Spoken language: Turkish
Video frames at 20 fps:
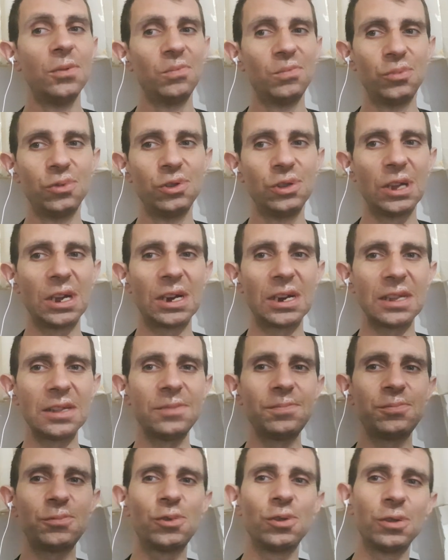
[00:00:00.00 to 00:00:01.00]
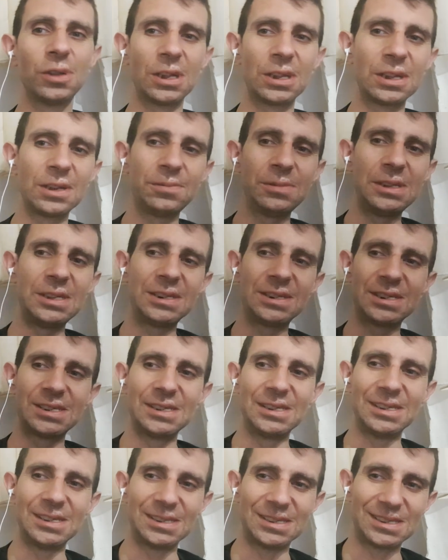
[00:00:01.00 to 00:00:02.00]
Bunları alıp
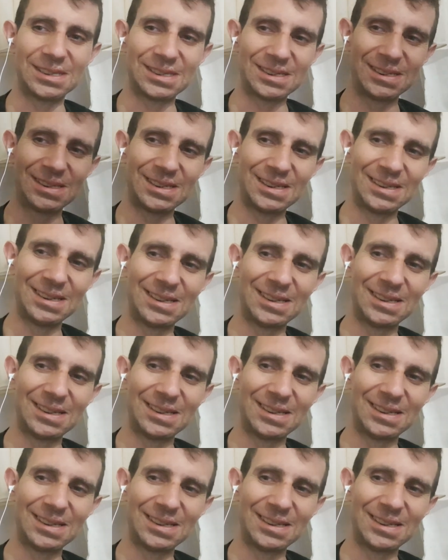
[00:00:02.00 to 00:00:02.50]
kullanabilirsiniz.